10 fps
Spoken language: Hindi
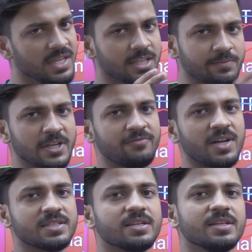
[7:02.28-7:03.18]
सबसे
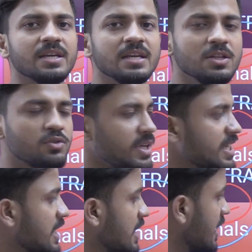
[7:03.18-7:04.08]
फास्ट है ये तो
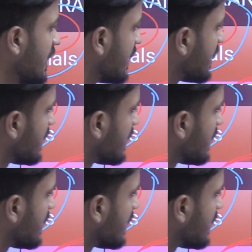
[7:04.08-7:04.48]
इसीलिए